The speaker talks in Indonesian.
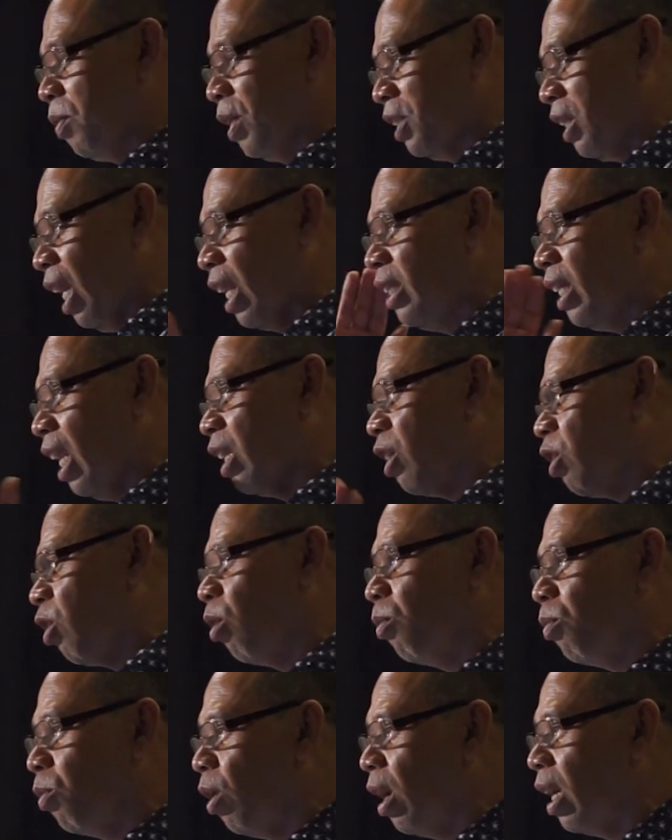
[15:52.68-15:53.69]
pertanyaan
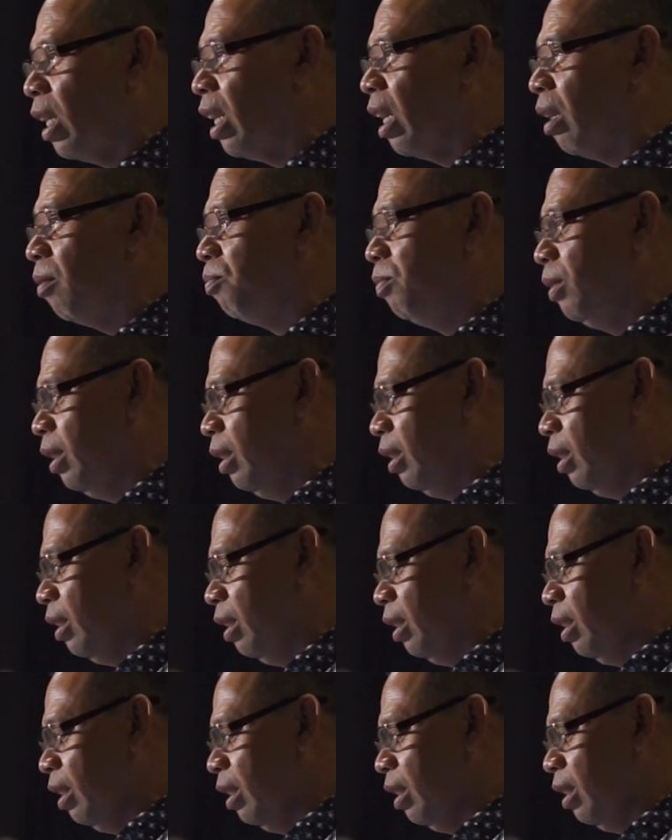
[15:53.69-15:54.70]
rombongan Nabi
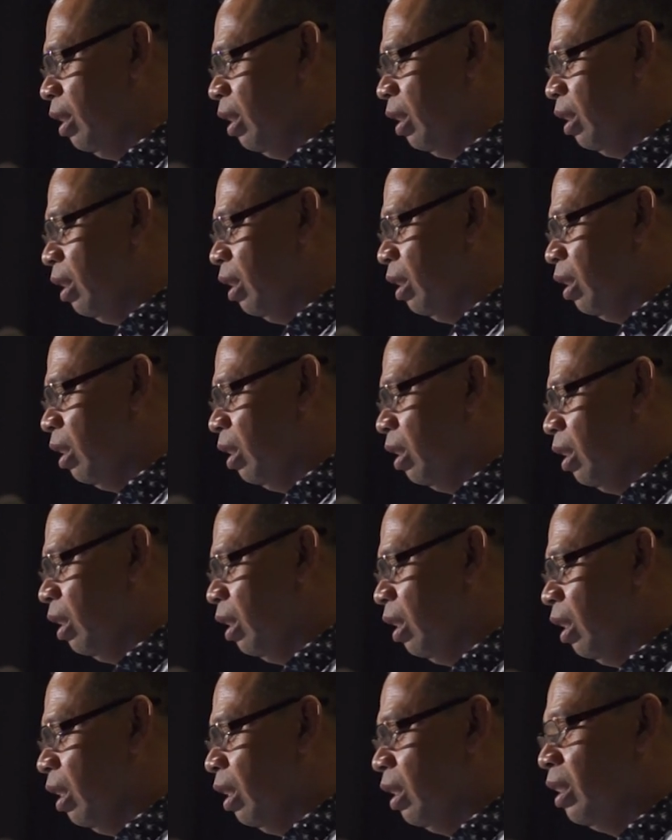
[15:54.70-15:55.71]

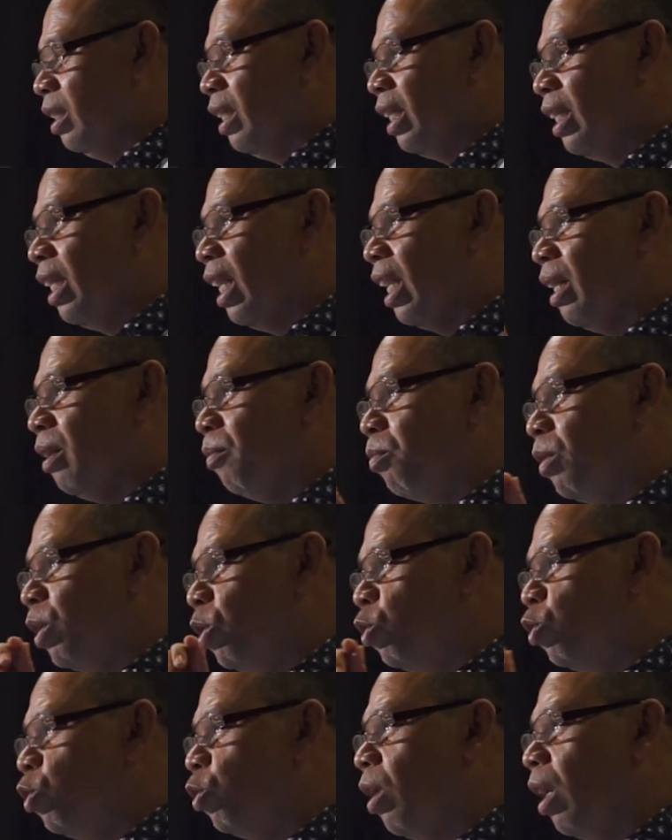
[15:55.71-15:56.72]
sehingga
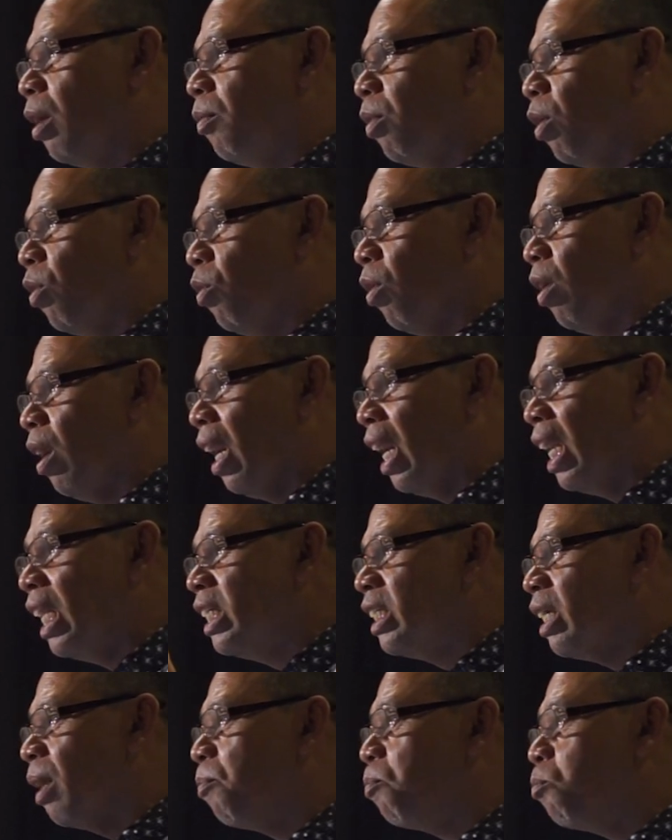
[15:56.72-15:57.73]
menunjukkan bahwa
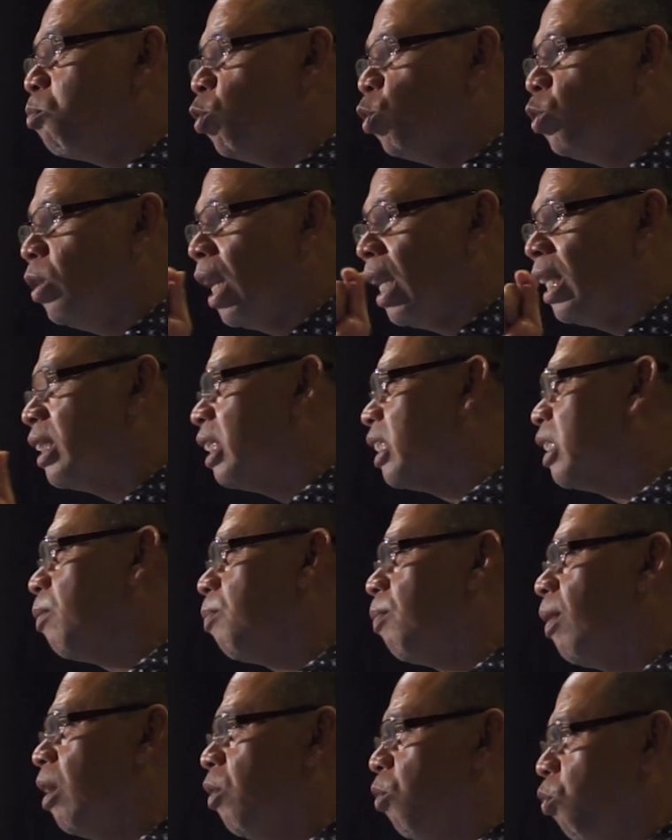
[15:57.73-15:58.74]
Elisa punya
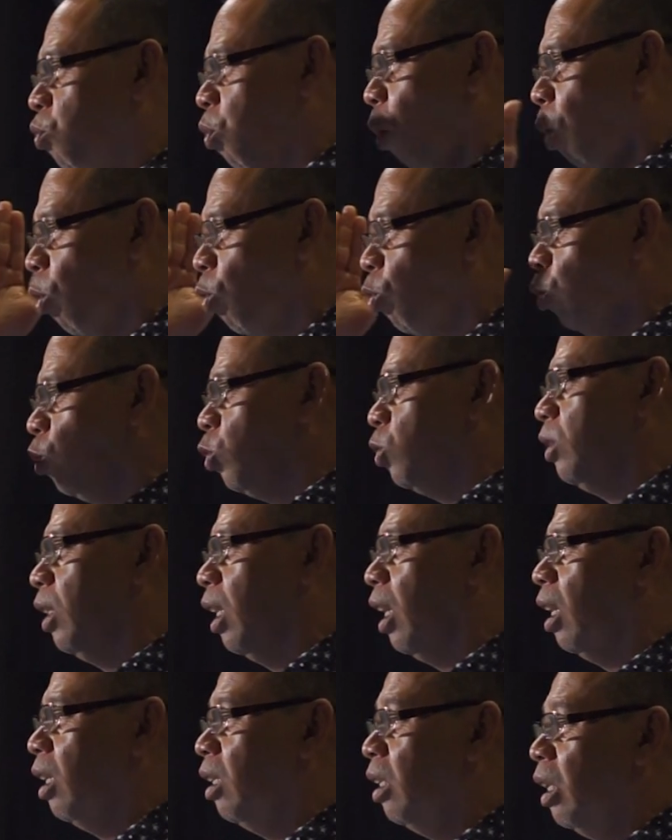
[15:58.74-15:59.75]
ketetapan
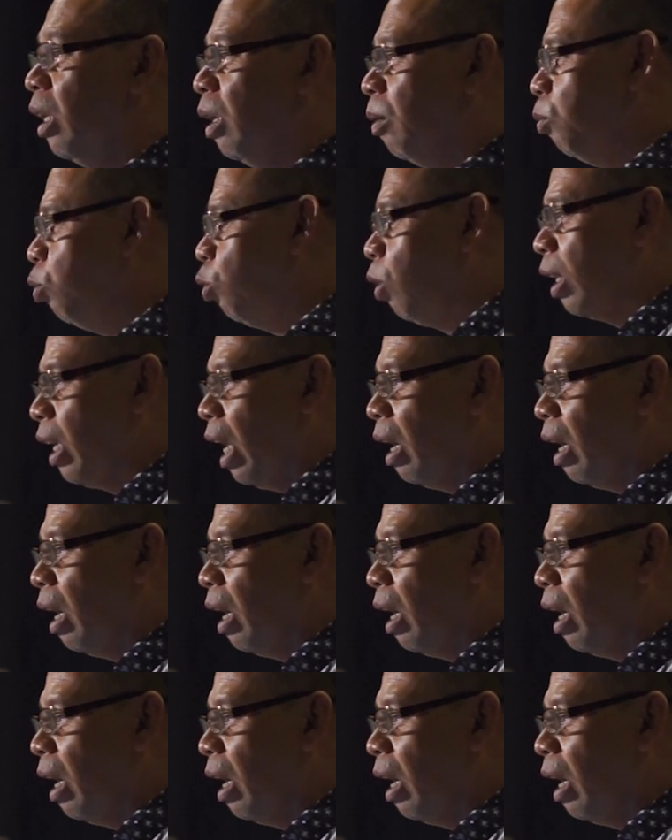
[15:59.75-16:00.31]
fokusnya bukan